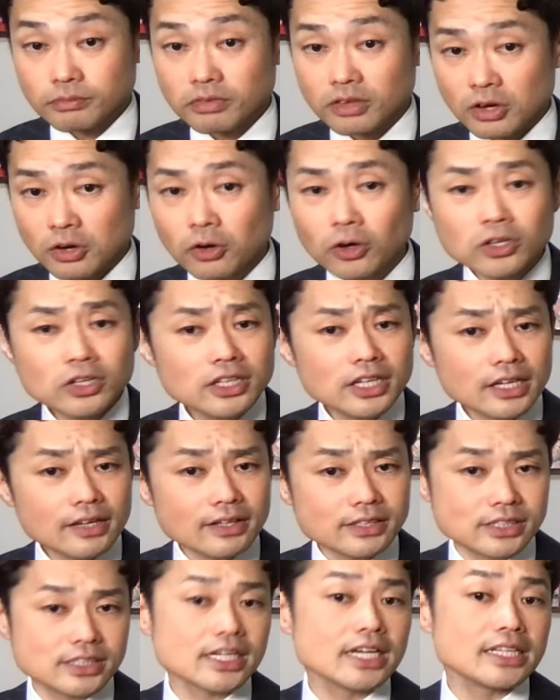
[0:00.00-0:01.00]
こういうのだけは
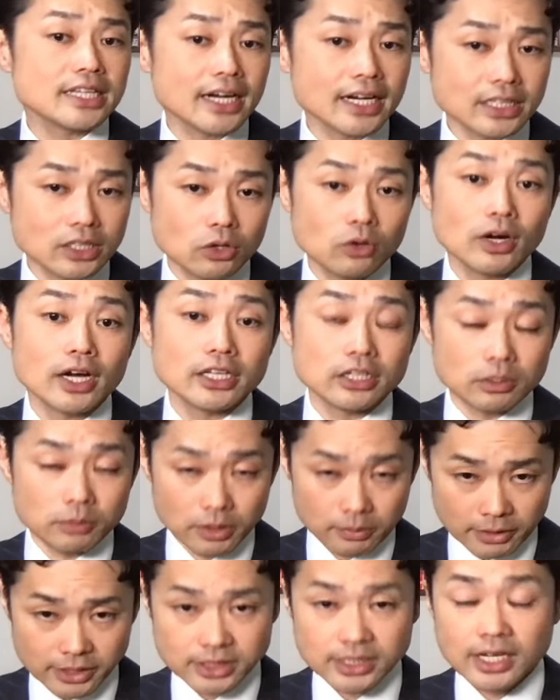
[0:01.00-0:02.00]
伝えてあげた方がいいと思い
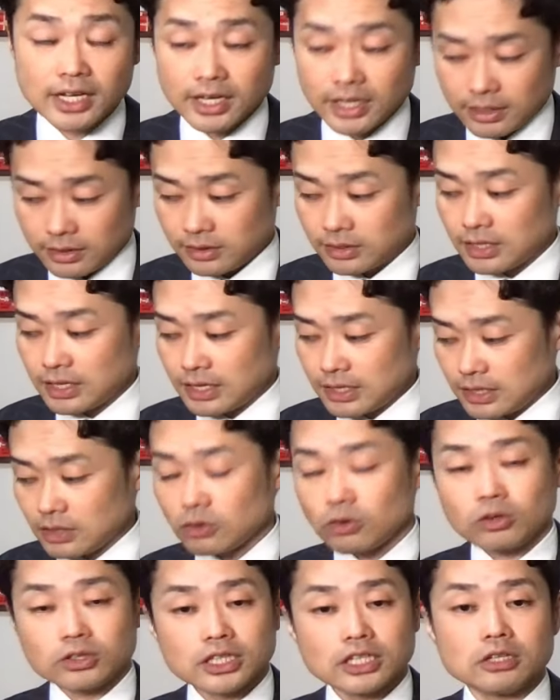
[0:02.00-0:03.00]
ます。うん。で、
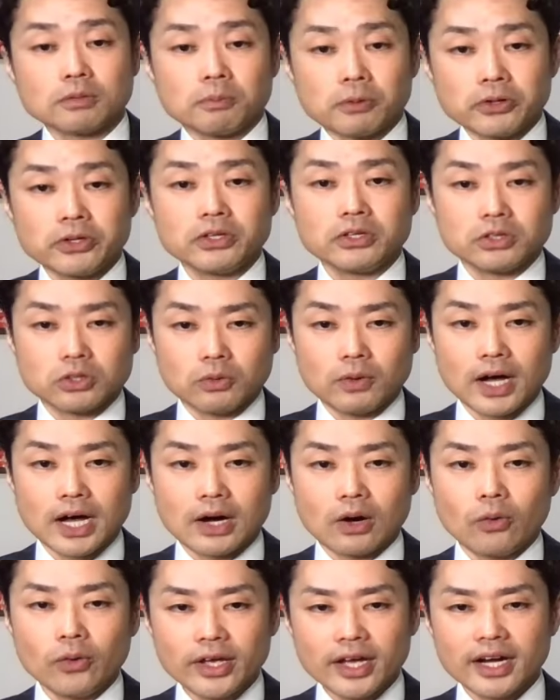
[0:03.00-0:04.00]
ここでのポイント
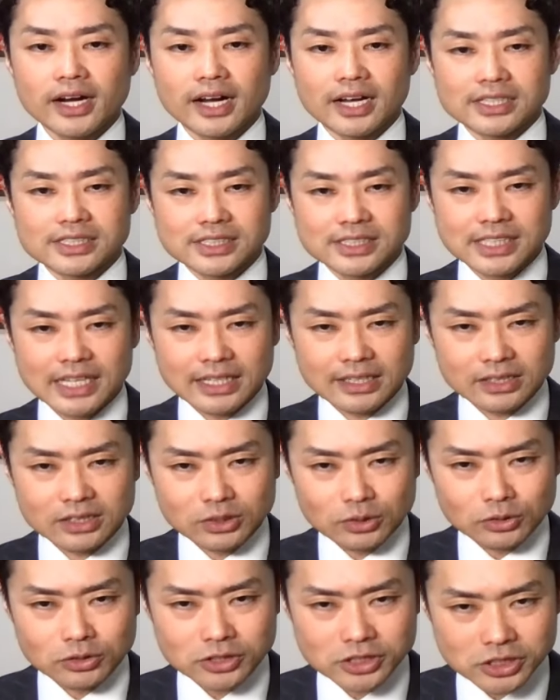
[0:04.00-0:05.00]
は、親が説
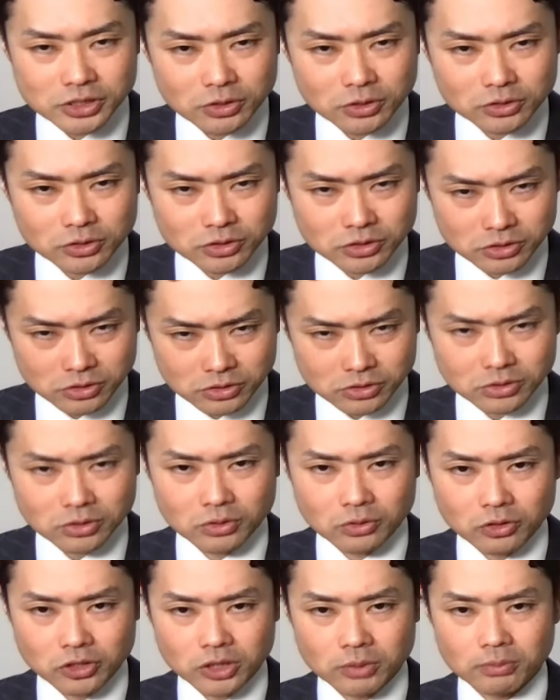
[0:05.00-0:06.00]
得しようとすると
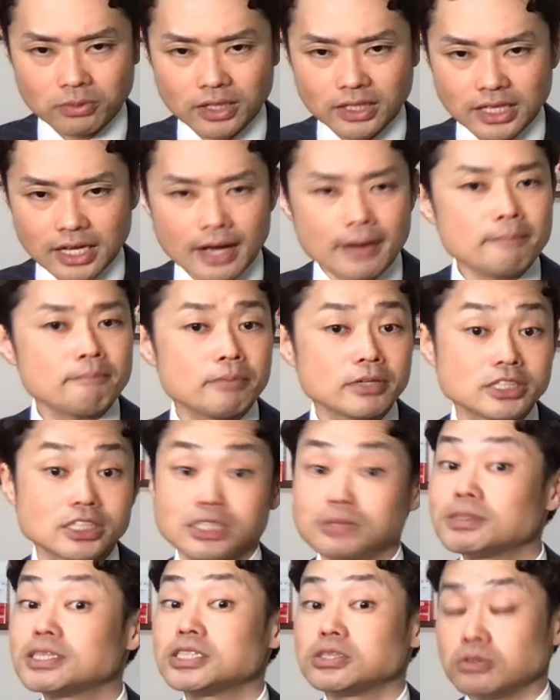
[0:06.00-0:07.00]
子供はね、反発
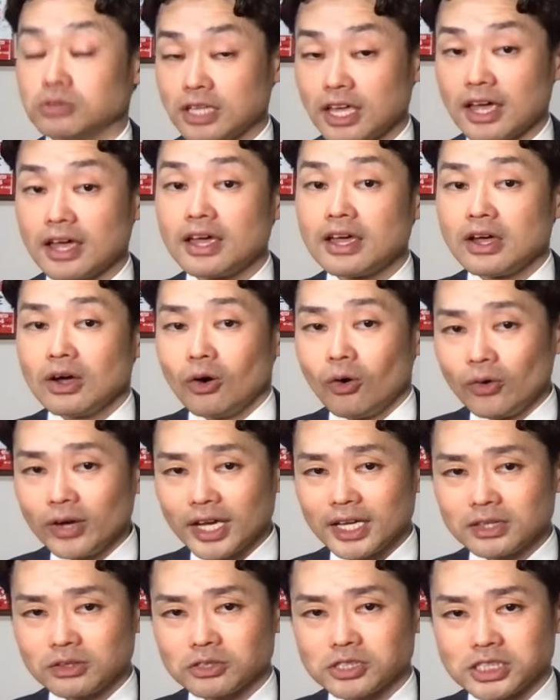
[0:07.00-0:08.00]
しますので、
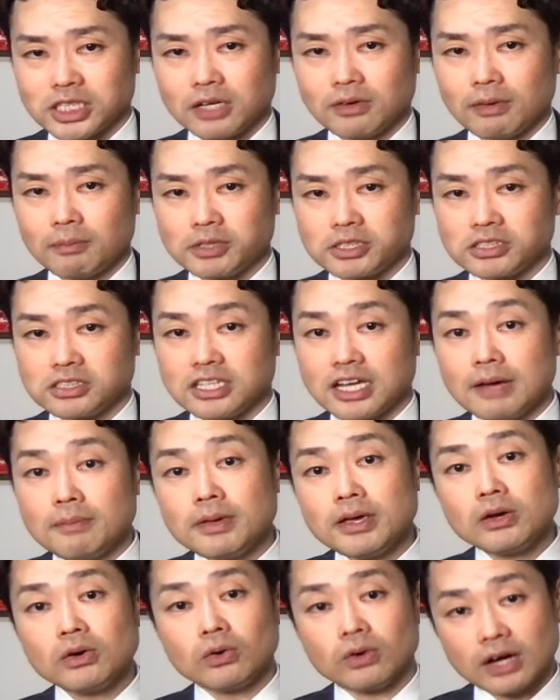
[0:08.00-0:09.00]
親としては別に辞め
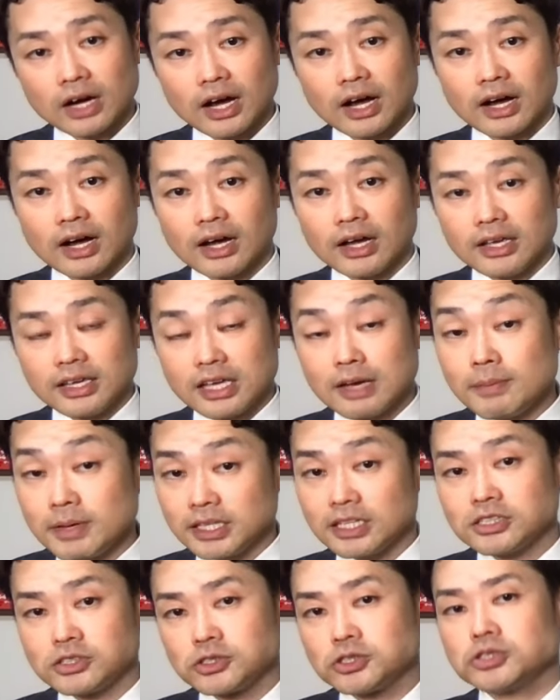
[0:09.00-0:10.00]
ようが、辞め
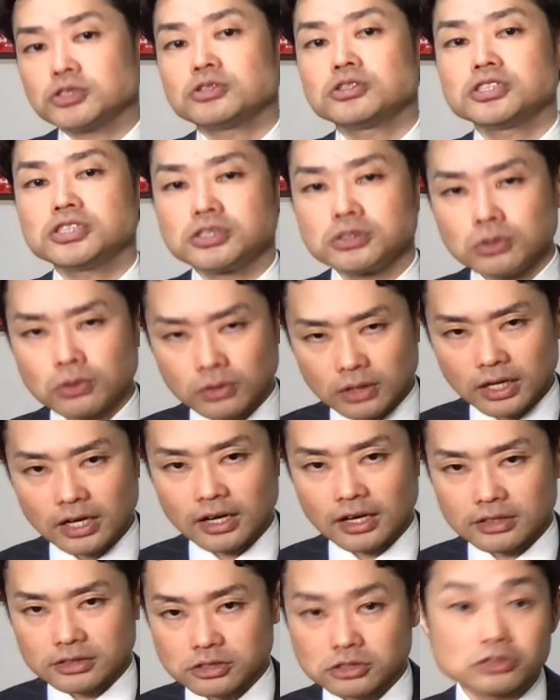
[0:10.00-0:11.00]
て就職しよう
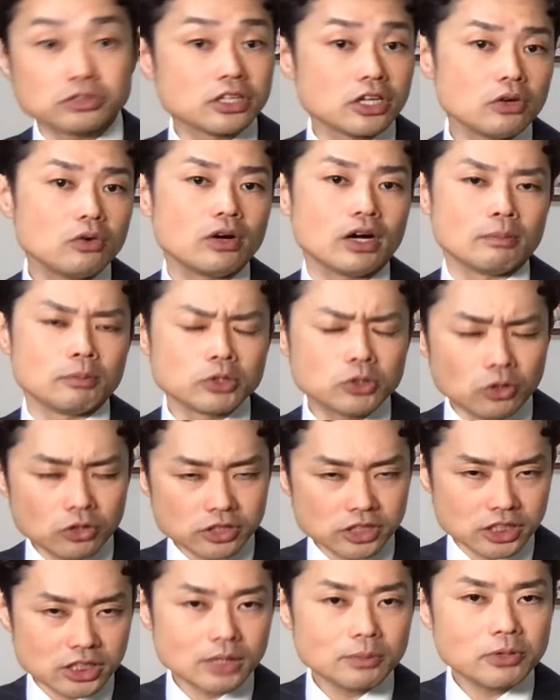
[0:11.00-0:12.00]
が、続けようが、もうどっ
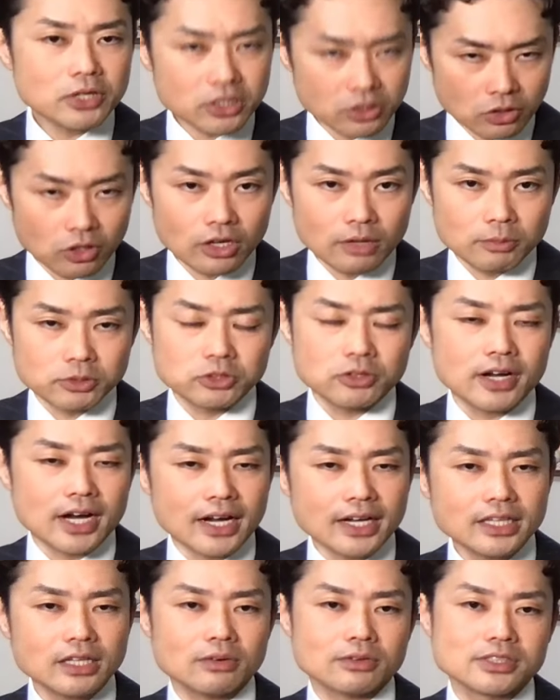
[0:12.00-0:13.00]
ちでもいいと。それはあ
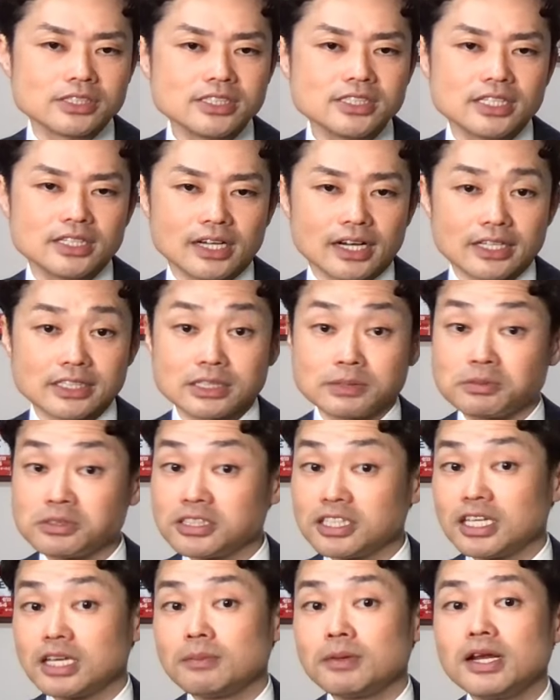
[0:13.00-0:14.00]
なたの人生だから自分
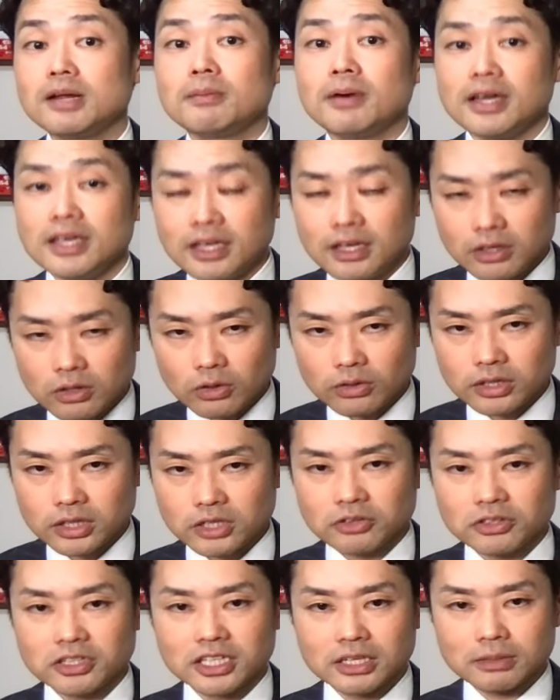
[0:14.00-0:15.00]
で決めればいいよって
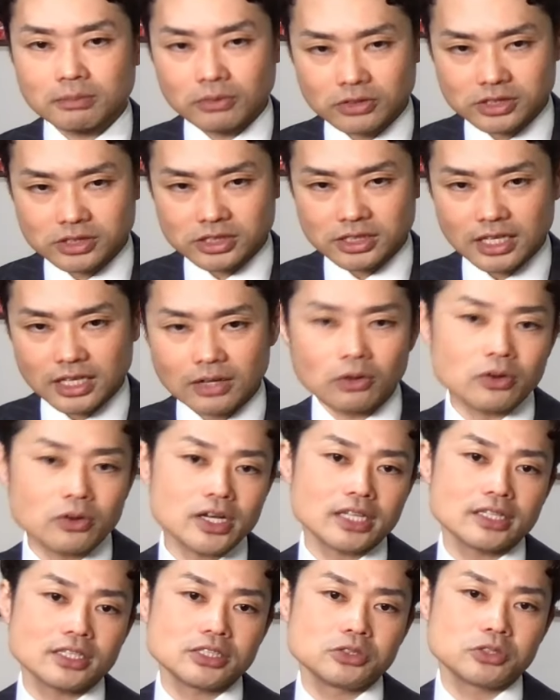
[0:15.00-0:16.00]
いう気持ちでこういう
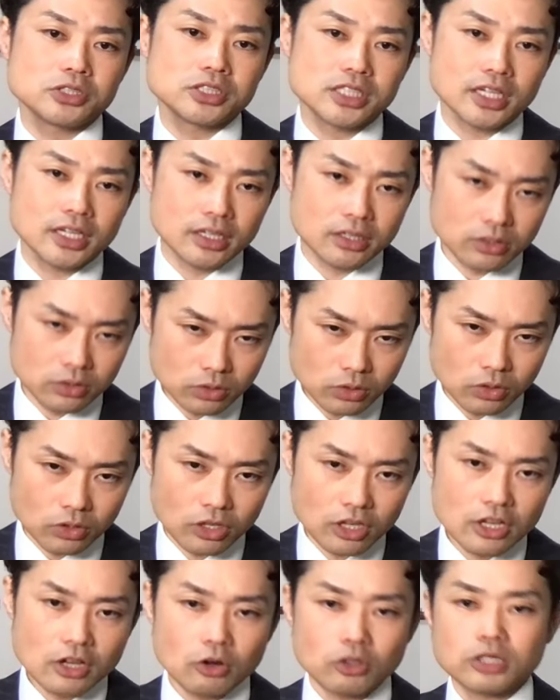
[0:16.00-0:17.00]
話をしてあげる
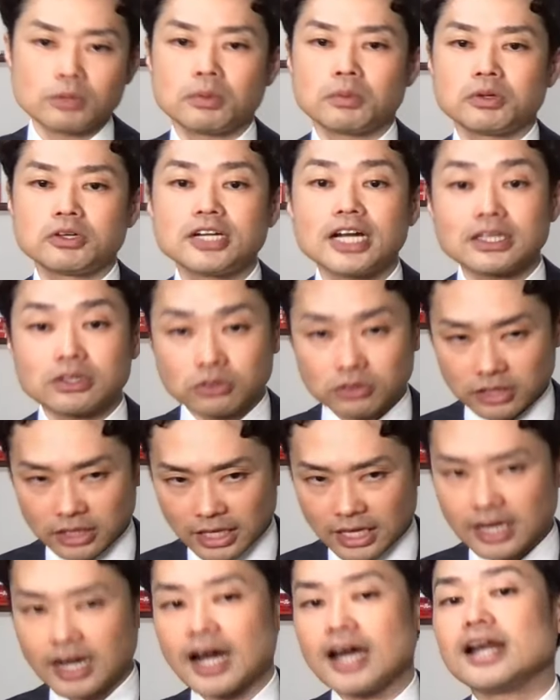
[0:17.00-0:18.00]
と、子供もフラットに
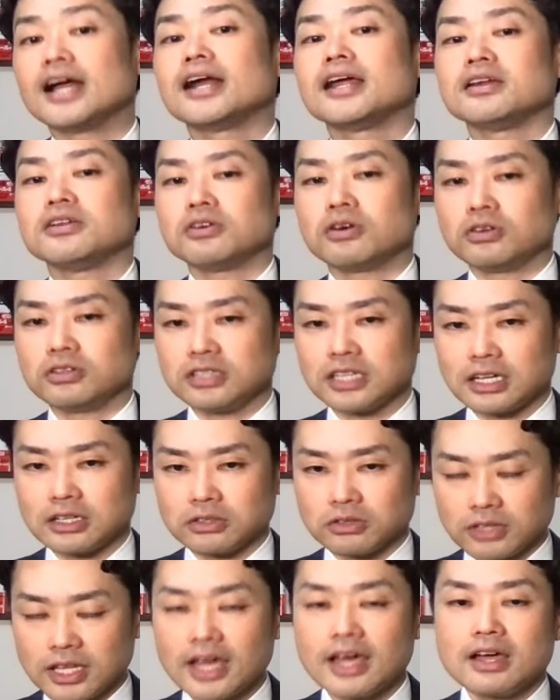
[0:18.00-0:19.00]
考えられるようになる
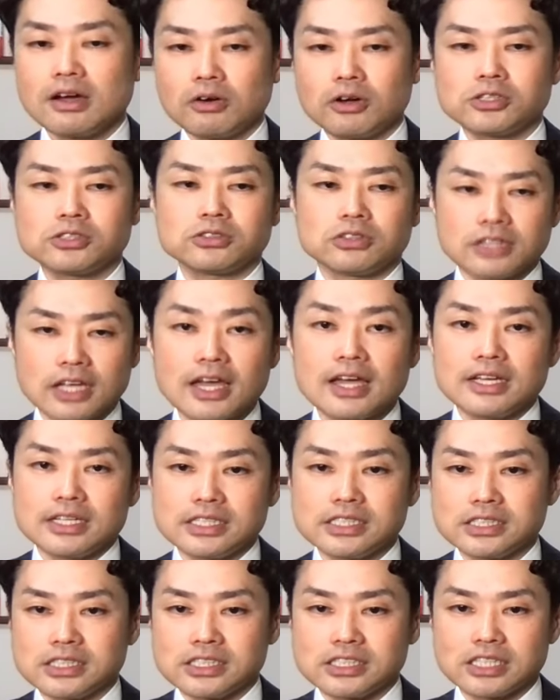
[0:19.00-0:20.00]
ので、これちょっとね、意
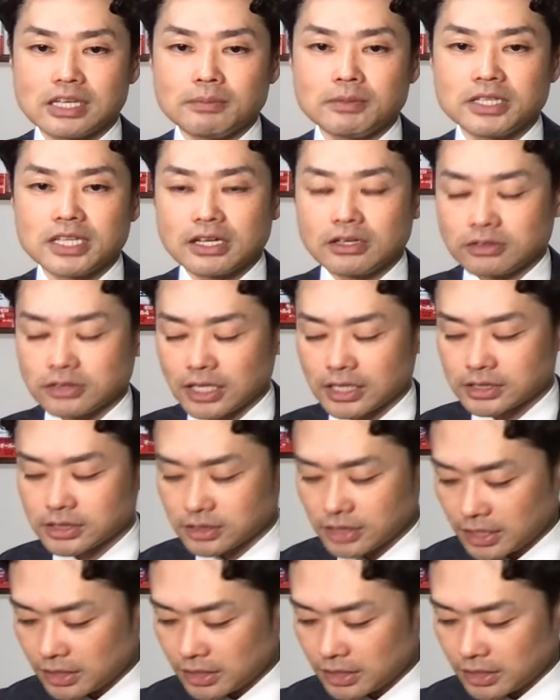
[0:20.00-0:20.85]
識してみてくださ